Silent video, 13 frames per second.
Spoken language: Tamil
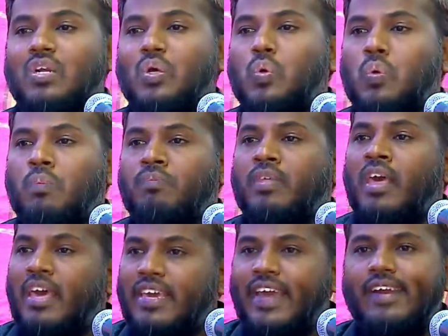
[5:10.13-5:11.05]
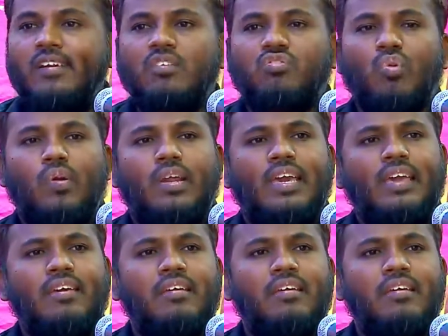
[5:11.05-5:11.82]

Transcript: இருக்கும் என்று சொல்லி